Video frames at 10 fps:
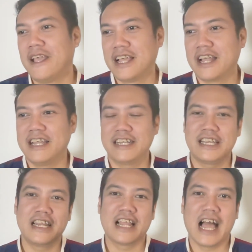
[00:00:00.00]
ทางด้านเท
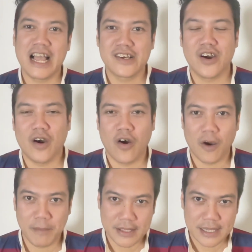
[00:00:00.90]
นฮากก็ออก
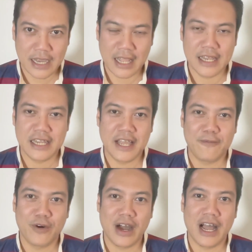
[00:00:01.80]
มาเตือนนะครับ
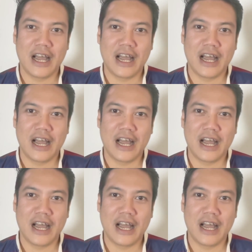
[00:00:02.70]
ว่า